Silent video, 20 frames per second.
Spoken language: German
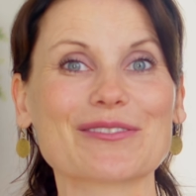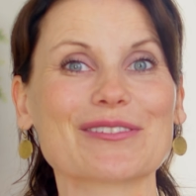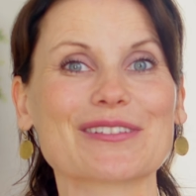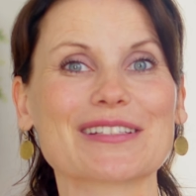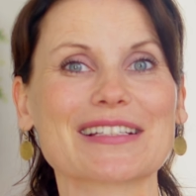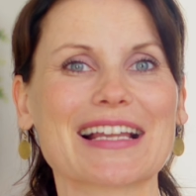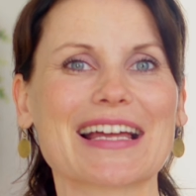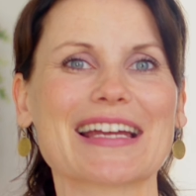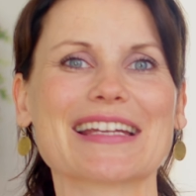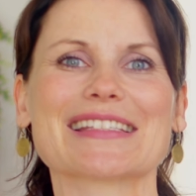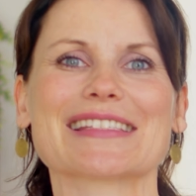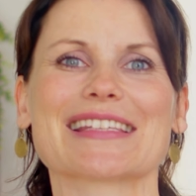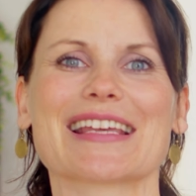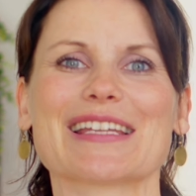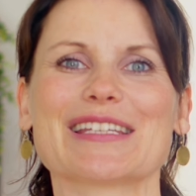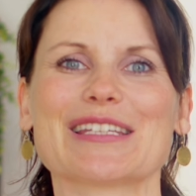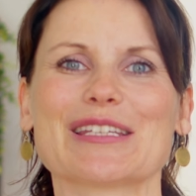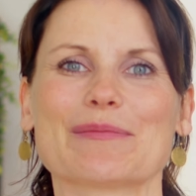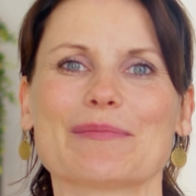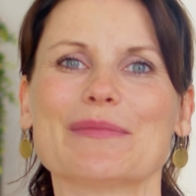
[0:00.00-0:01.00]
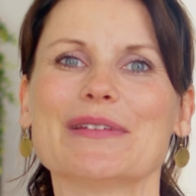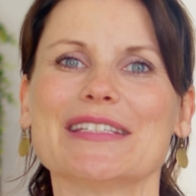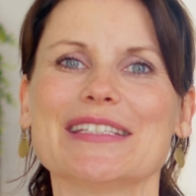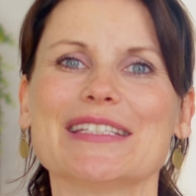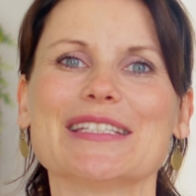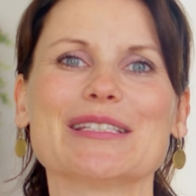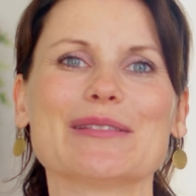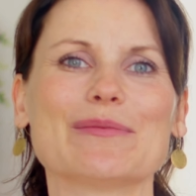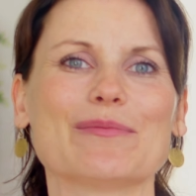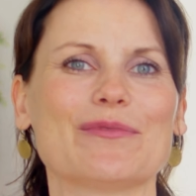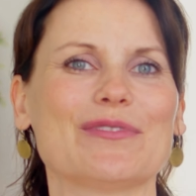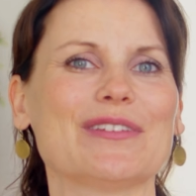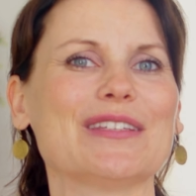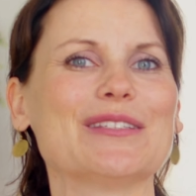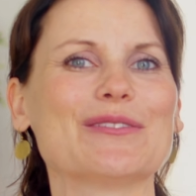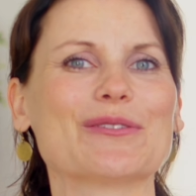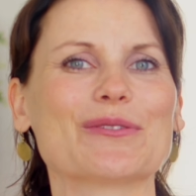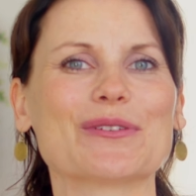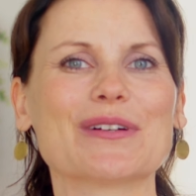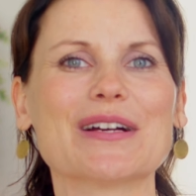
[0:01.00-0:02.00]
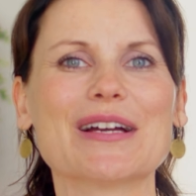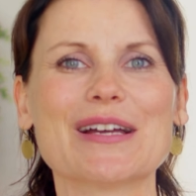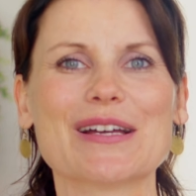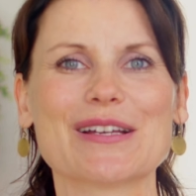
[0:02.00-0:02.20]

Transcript: und gleichzeitig mit diesem Video